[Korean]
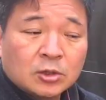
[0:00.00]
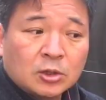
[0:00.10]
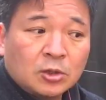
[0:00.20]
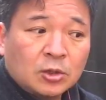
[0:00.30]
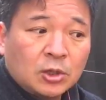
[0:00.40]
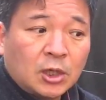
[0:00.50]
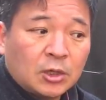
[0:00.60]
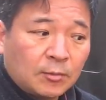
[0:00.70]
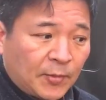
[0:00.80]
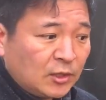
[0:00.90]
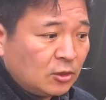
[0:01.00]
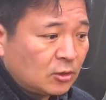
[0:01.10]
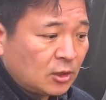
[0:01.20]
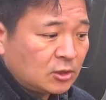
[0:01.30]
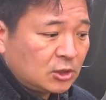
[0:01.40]
저희가
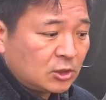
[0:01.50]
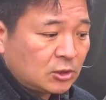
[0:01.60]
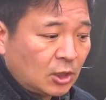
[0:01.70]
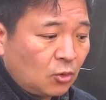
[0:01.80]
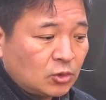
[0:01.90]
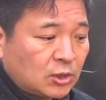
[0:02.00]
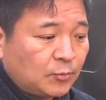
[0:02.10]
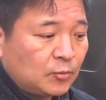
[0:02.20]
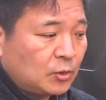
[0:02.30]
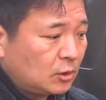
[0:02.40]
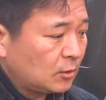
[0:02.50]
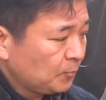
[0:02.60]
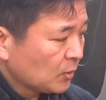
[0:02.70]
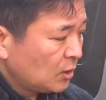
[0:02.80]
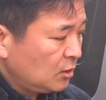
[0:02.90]
만들어내는 시, 새로운 제품들은
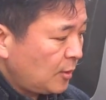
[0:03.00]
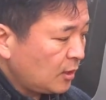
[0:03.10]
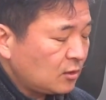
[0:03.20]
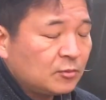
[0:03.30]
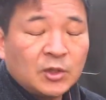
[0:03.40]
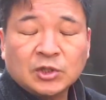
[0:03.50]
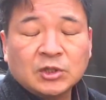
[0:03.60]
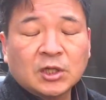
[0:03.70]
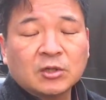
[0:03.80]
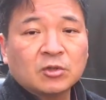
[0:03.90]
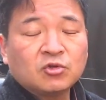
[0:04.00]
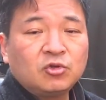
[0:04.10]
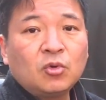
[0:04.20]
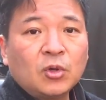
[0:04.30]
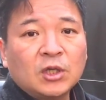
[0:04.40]
그만큼의 시장에
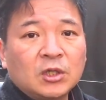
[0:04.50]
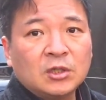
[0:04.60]
수요가 있,